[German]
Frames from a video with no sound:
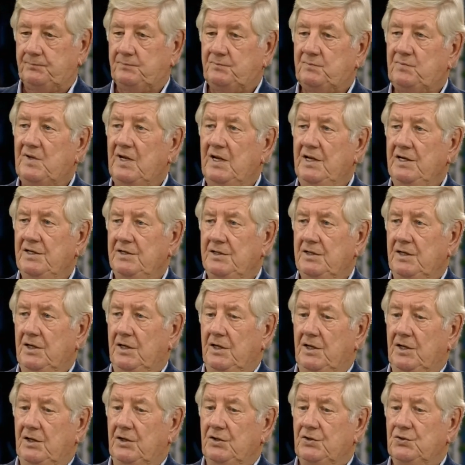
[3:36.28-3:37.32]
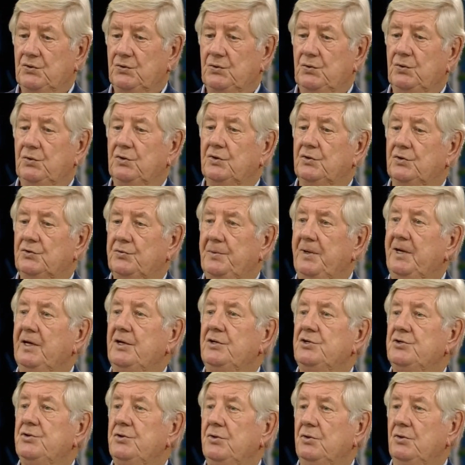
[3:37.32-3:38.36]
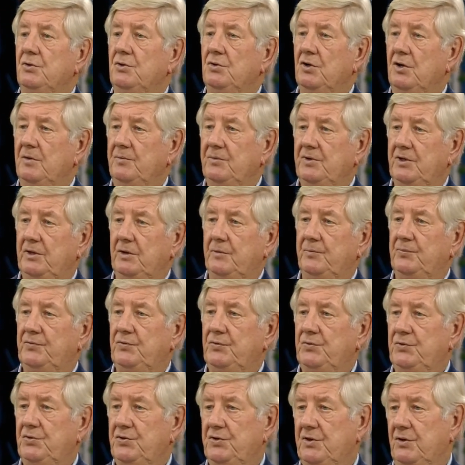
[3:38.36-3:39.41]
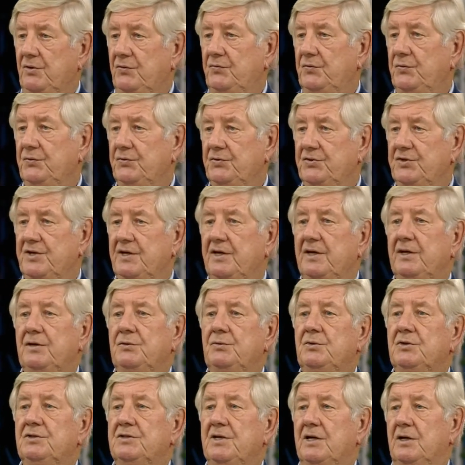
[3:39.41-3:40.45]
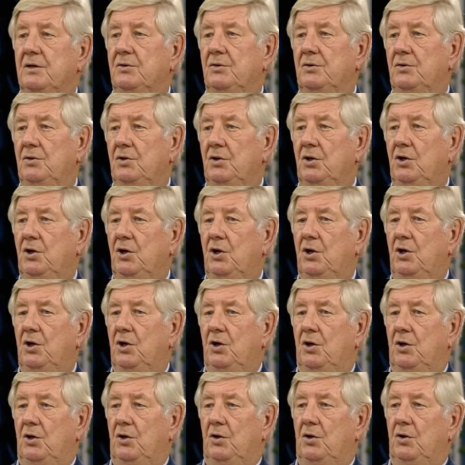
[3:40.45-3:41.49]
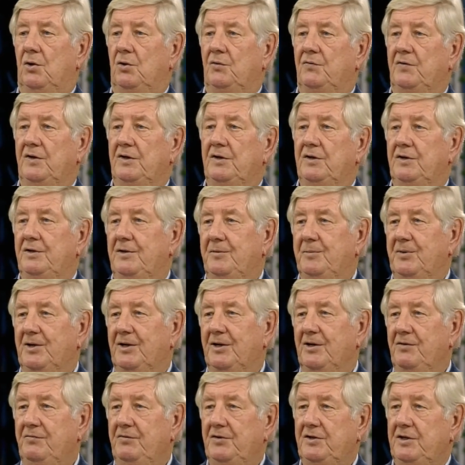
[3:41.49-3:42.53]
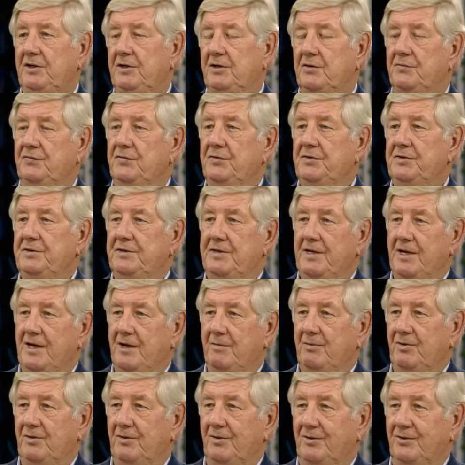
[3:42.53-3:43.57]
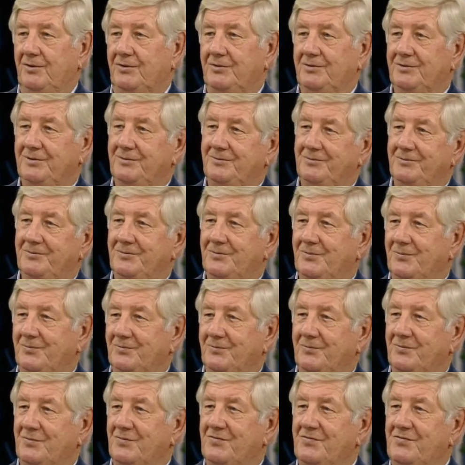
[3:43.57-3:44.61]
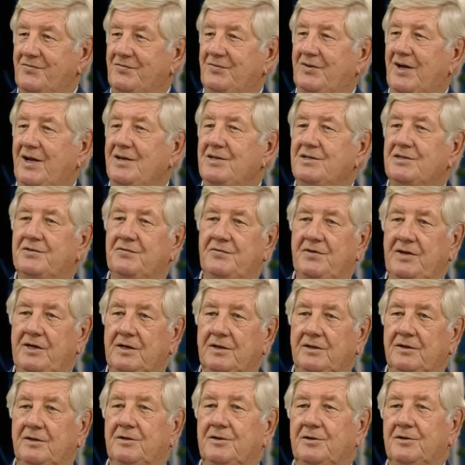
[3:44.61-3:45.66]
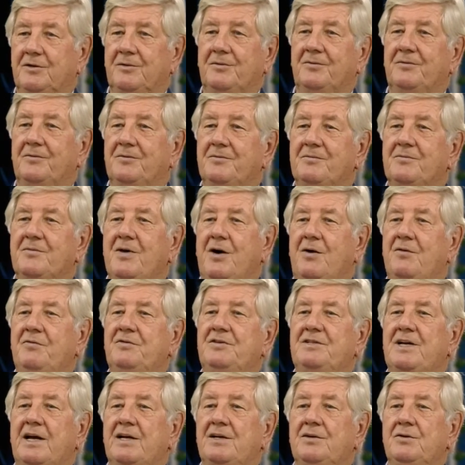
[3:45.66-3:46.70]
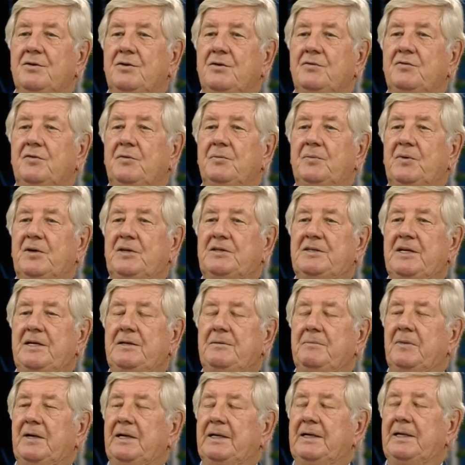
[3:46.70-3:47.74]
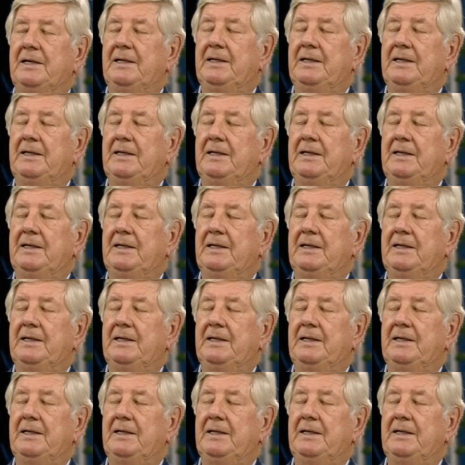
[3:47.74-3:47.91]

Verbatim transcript: es zu äh, schweren Störungen kommt, die psychischer und physischer Natur sein können. Und wenn ich die Begriffe, die ich gefunden habe aus ganz vielen äh, Aufzeichnungen von Patientenblättern,